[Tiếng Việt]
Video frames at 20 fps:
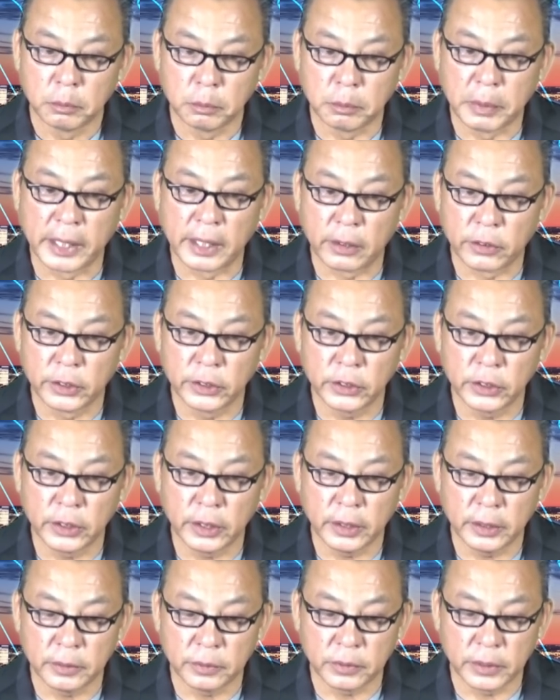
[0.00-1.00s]
Belarus
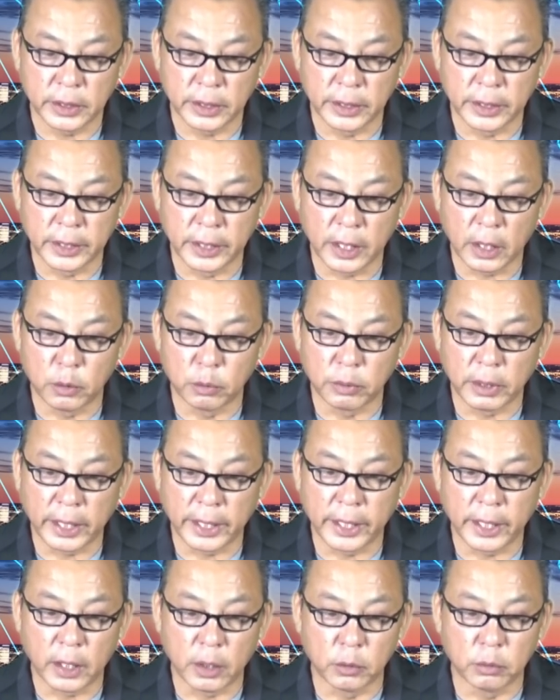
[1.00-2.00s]
đó, thì ông
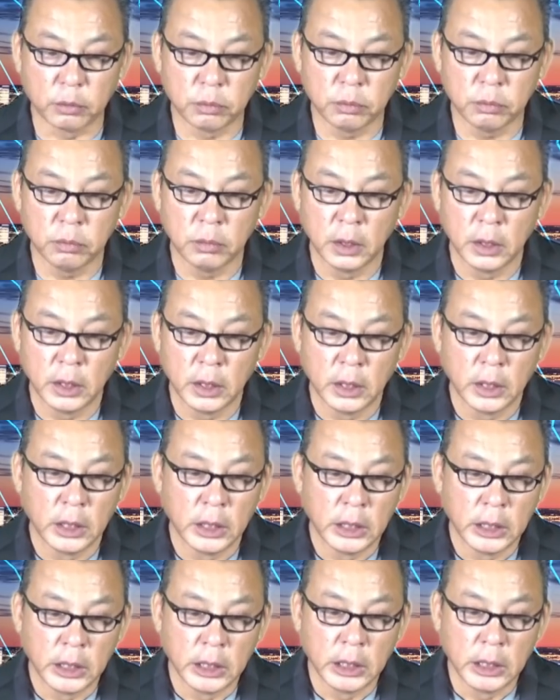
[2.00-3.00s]
này ổng
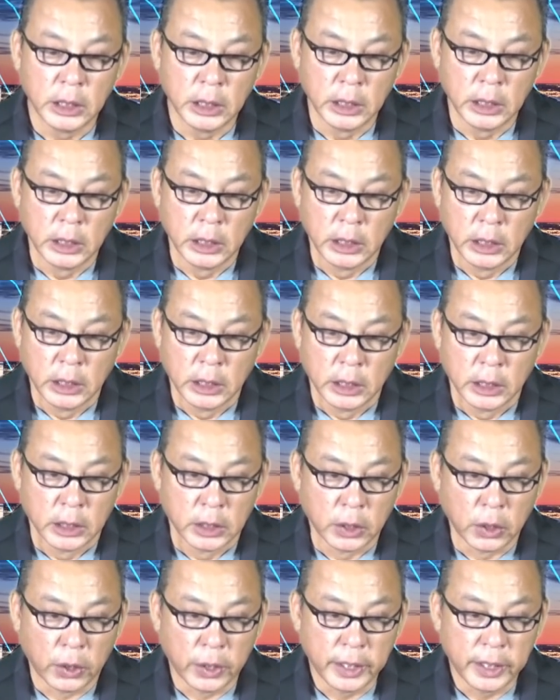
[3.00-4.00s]

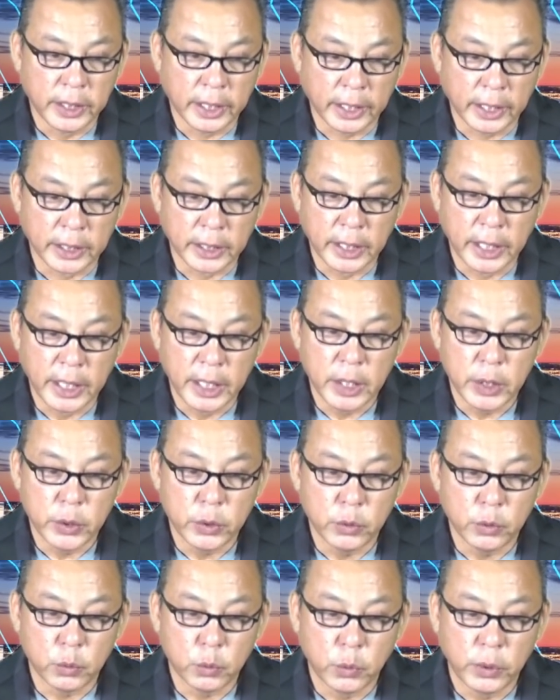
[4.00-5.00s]
nói rằng
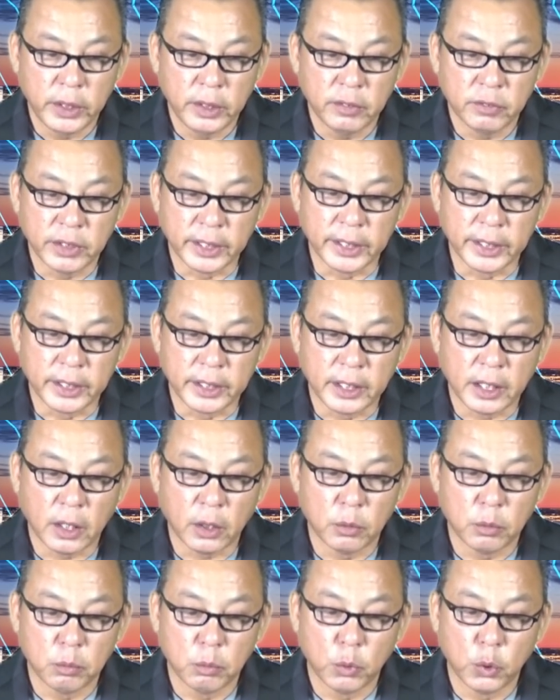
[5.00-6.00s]
nếu quý vị
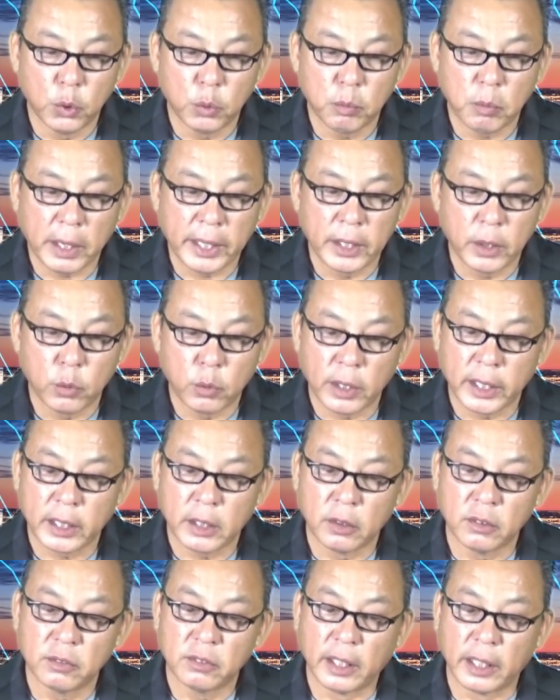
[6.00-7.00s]
không muốn bay qua
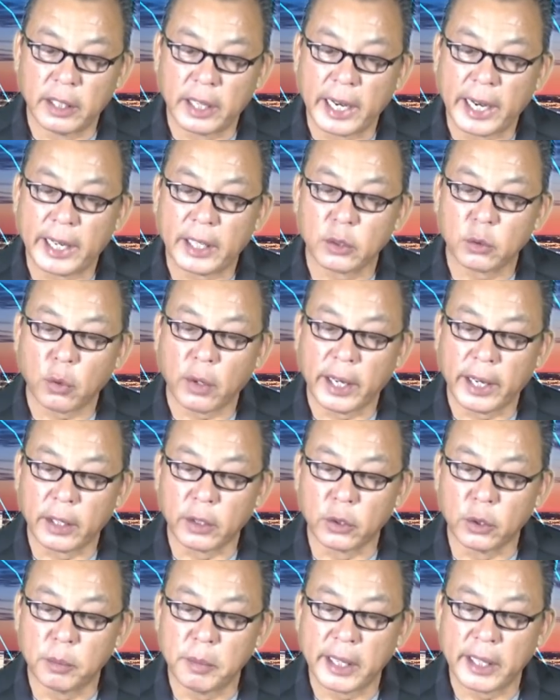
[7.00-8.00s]
không phận an
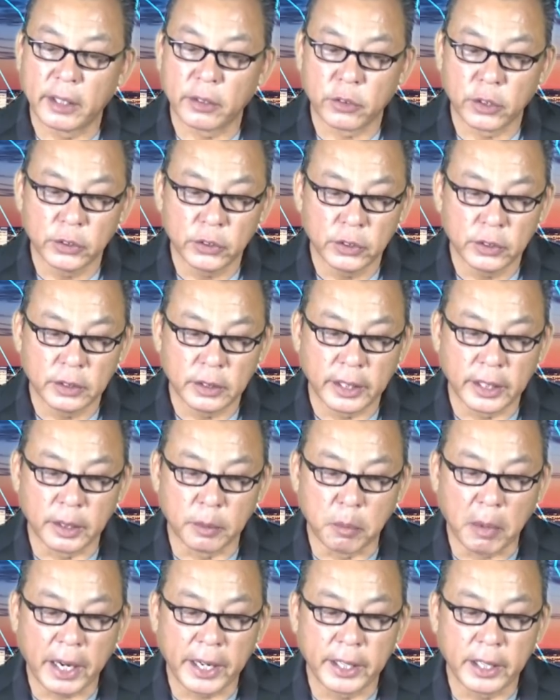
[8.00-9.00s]
toàn của Belarus
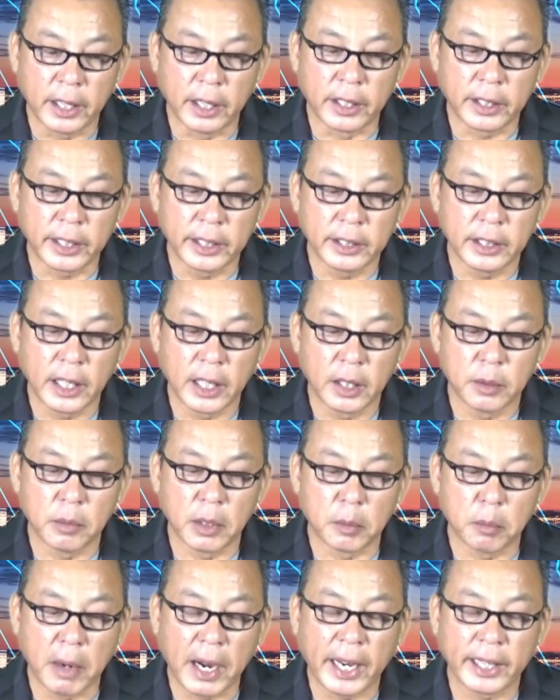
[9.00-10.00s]
thì bay ở cái nơi
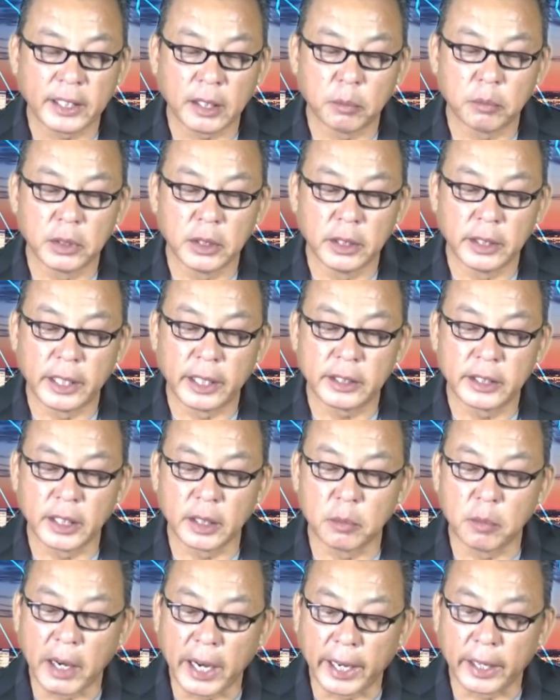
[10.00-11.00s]
mà 300 người đã
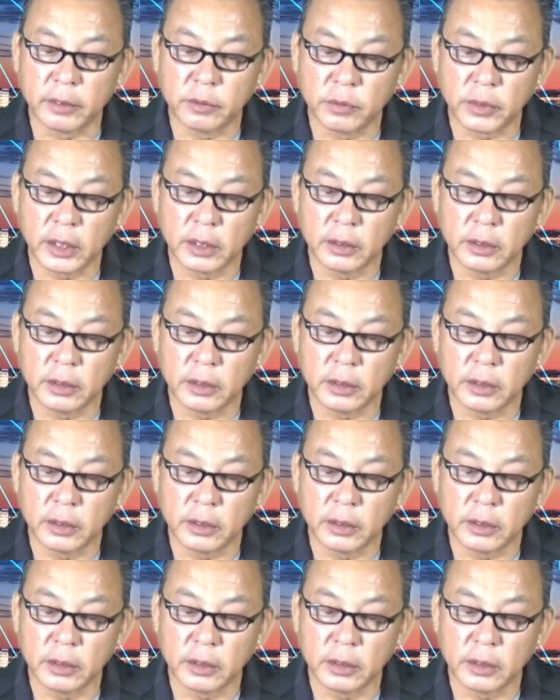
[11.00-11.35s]
thiệt mạng.